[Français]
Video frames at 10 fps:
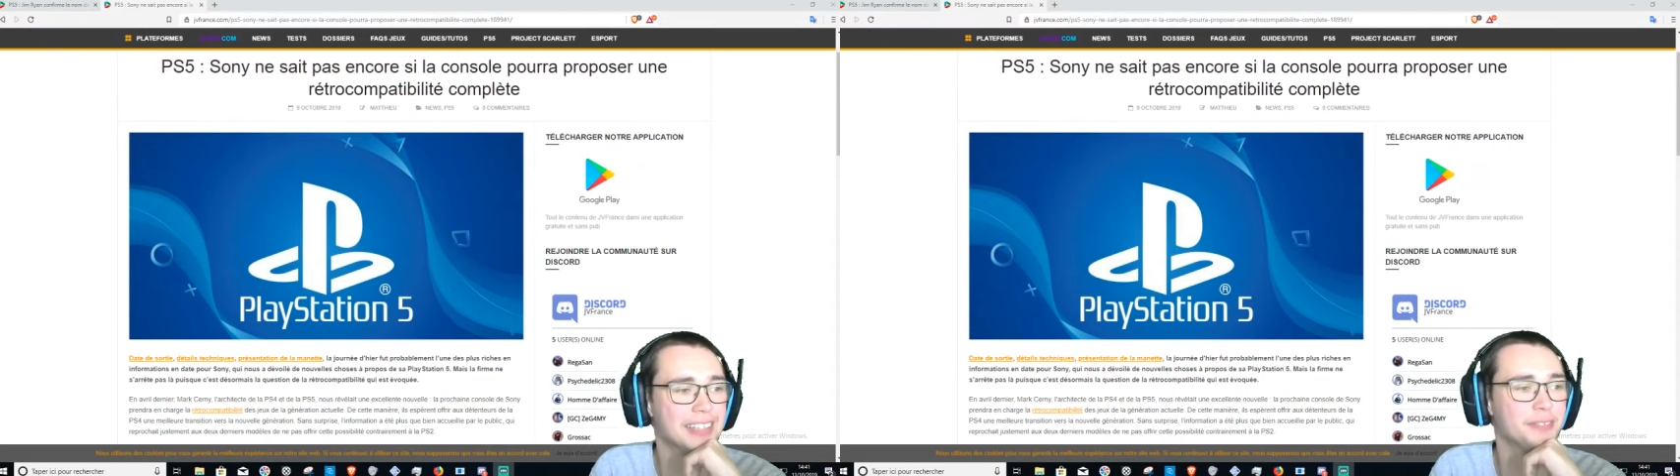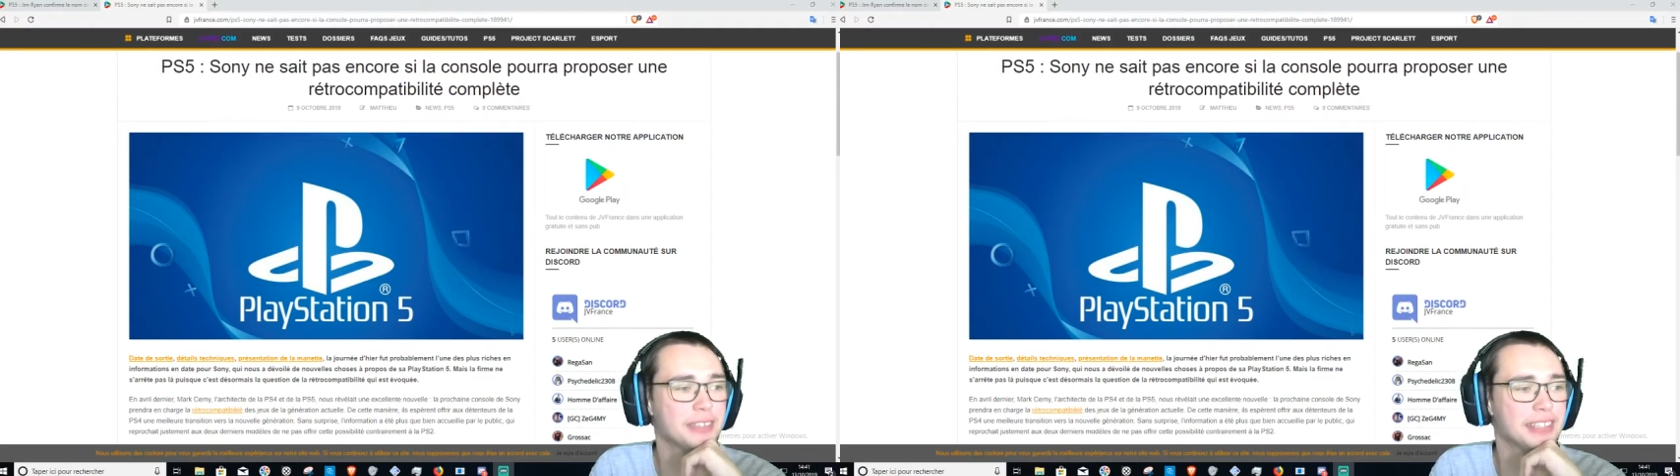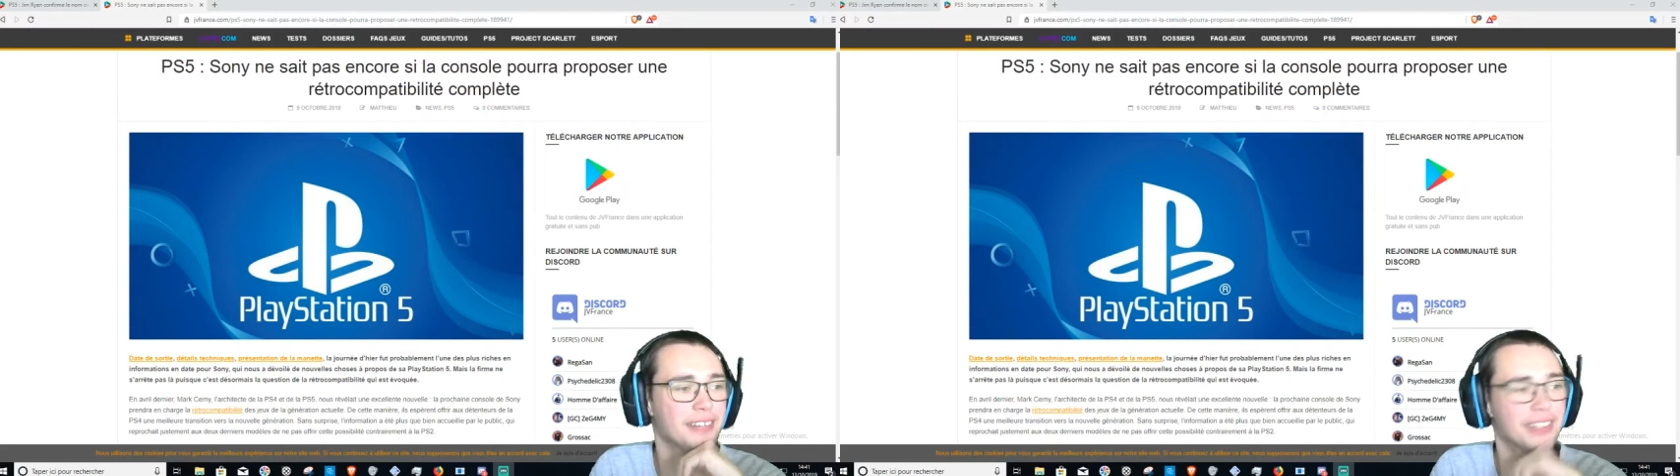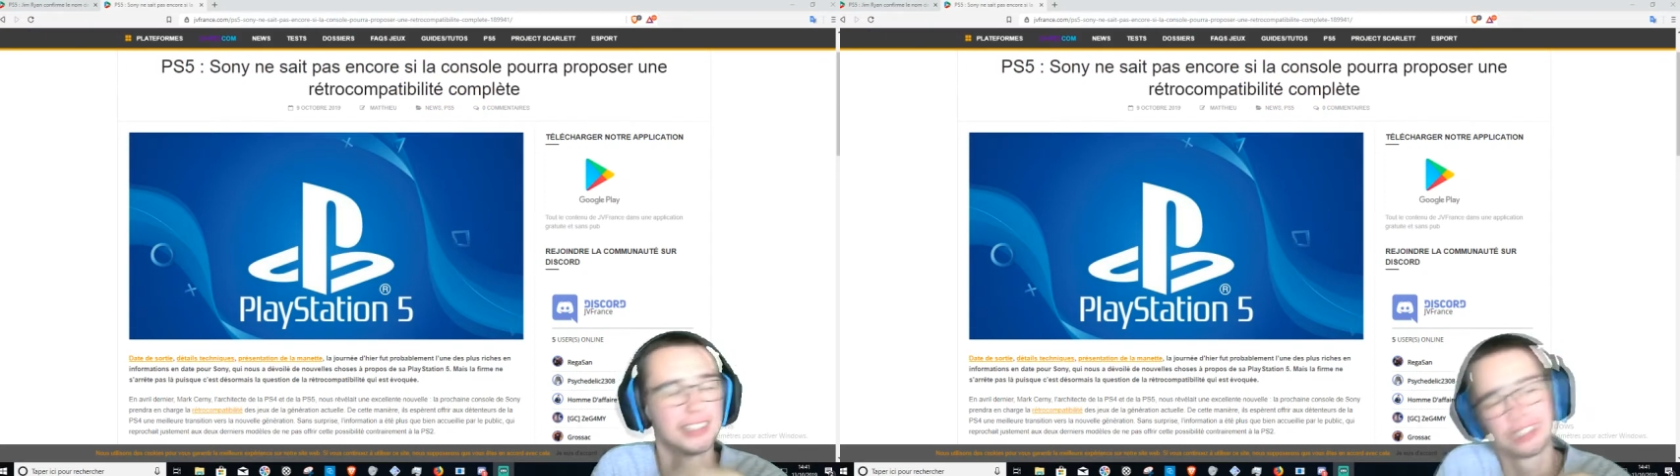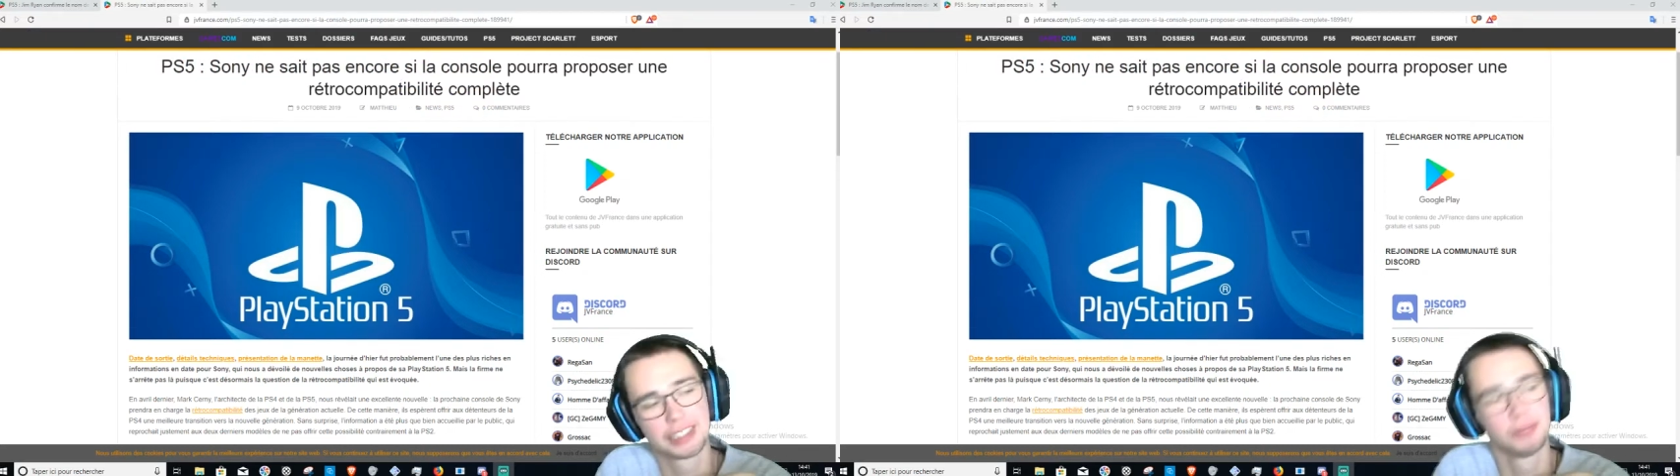tu me fais ça,
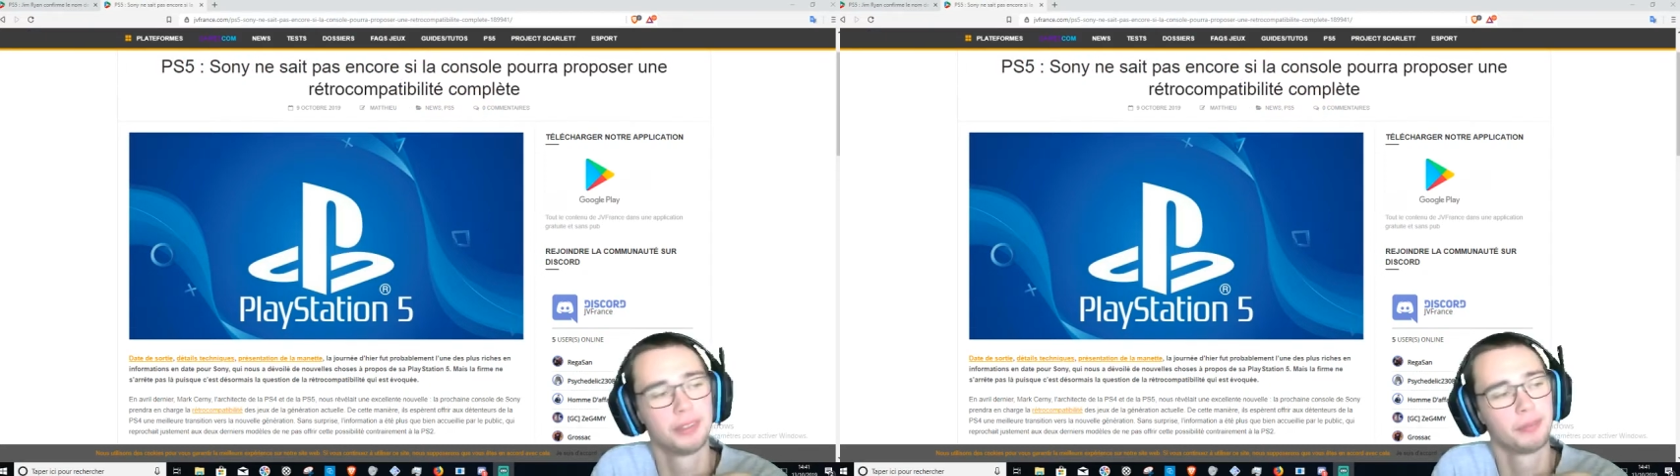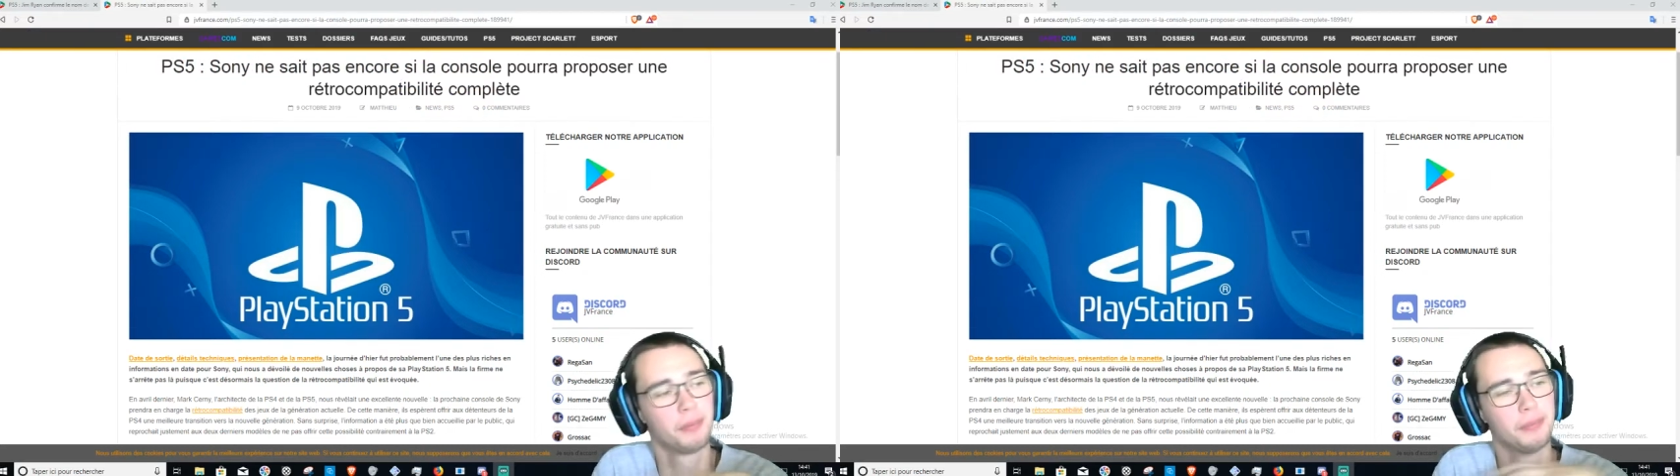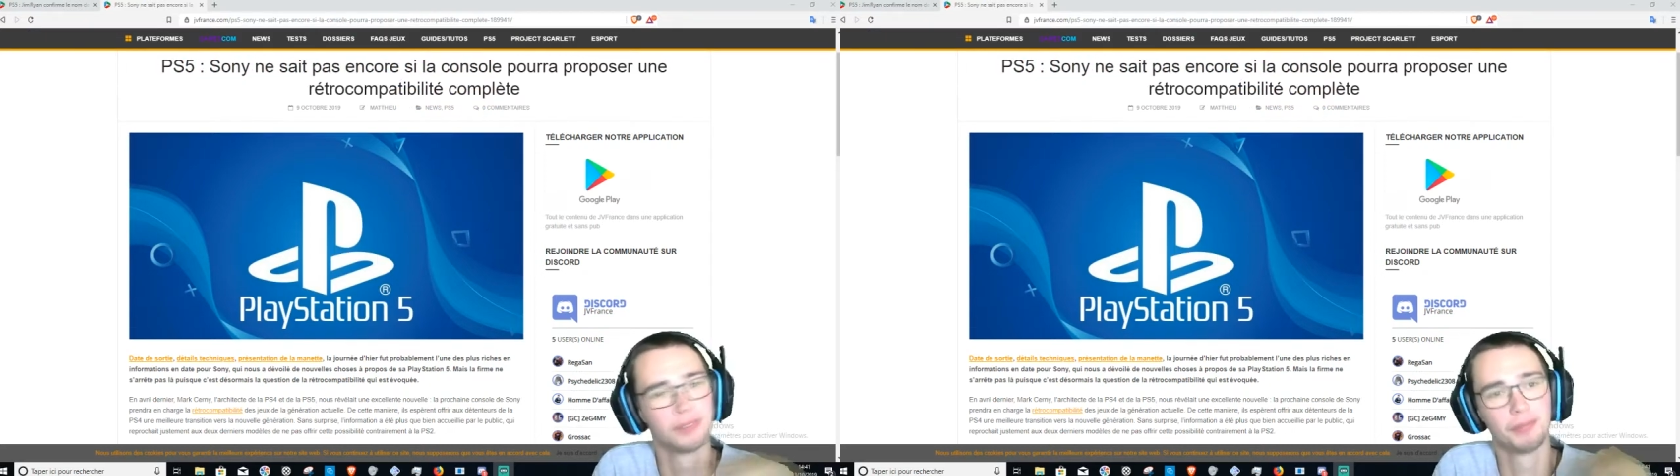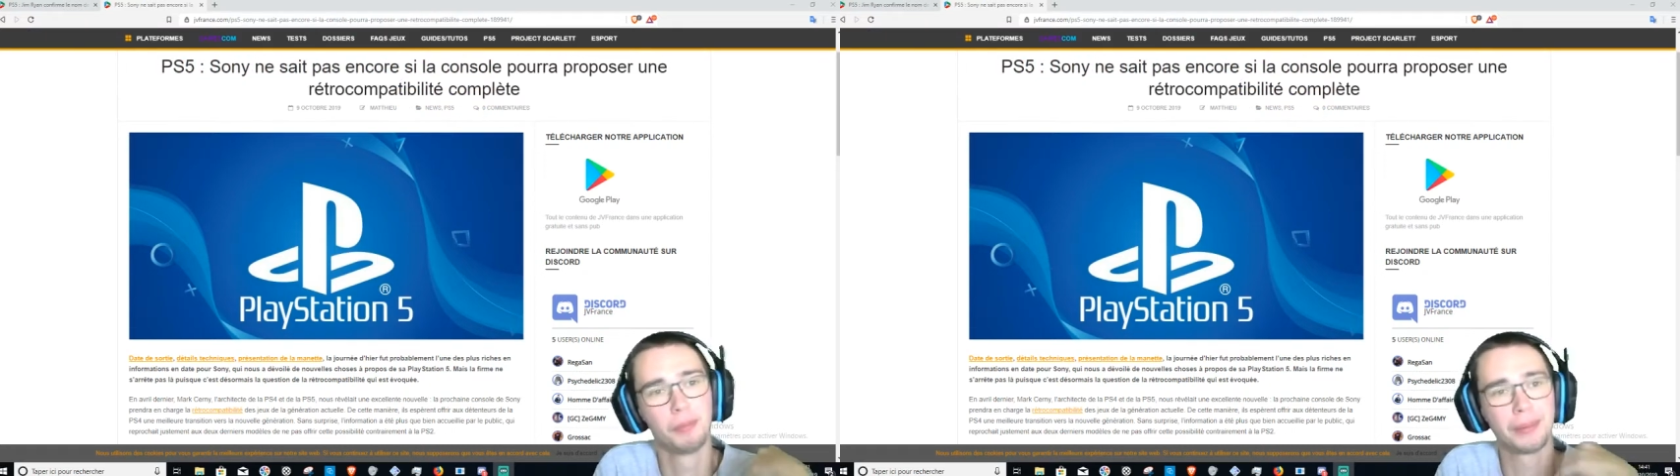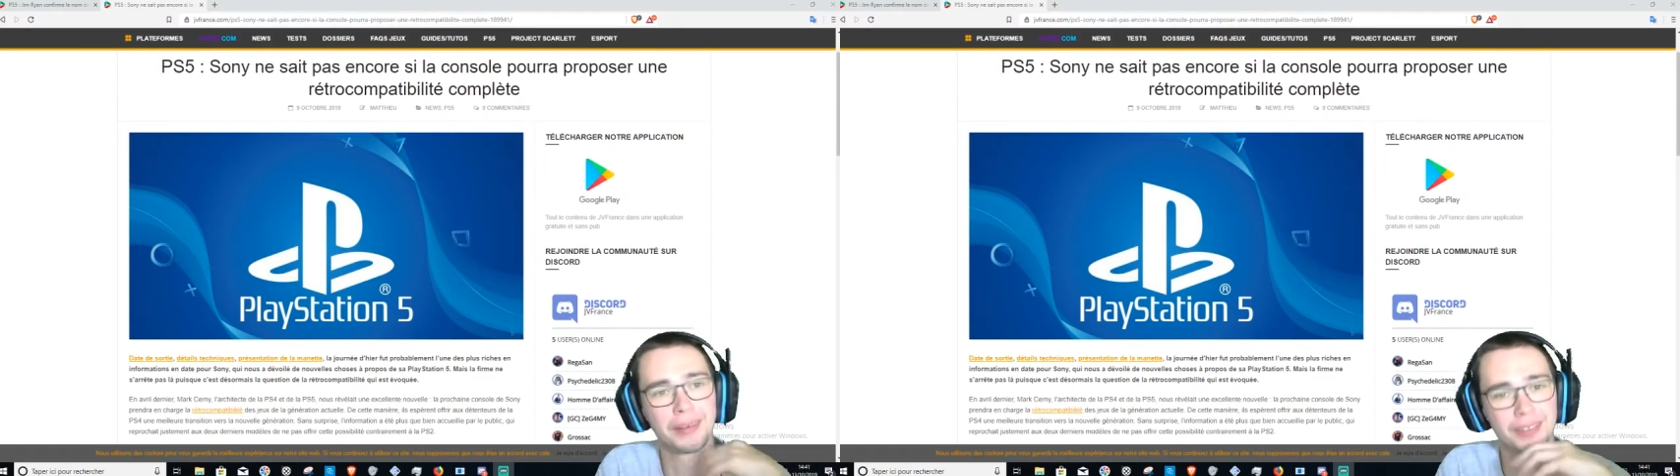chez moi, dans mon, dans
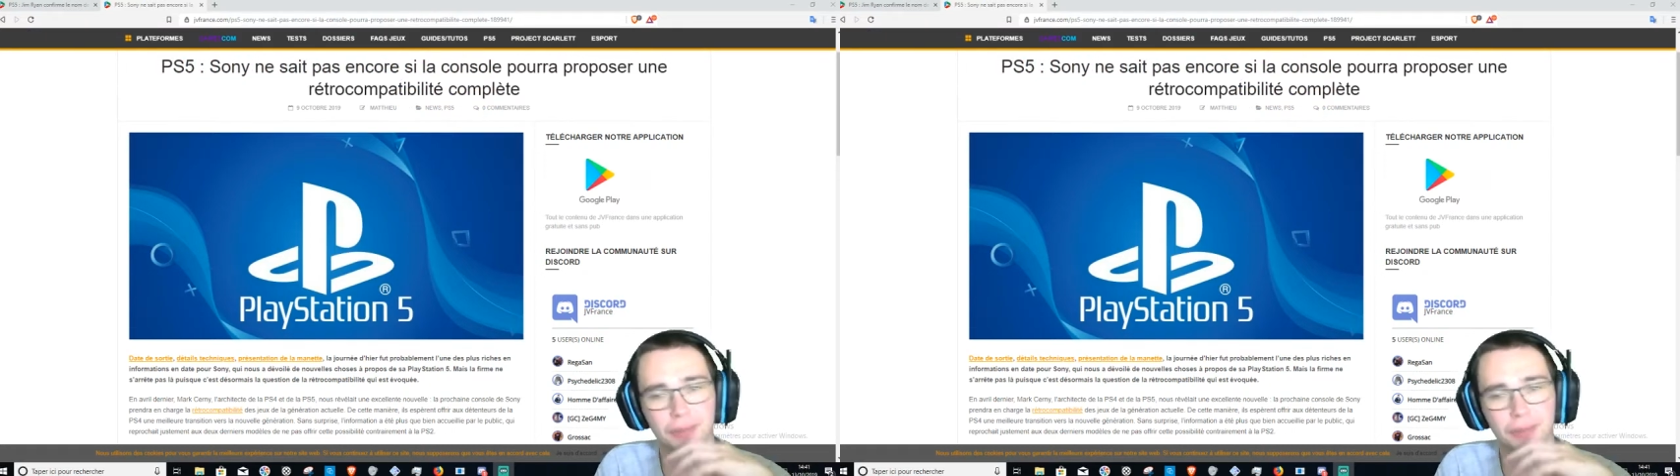ma,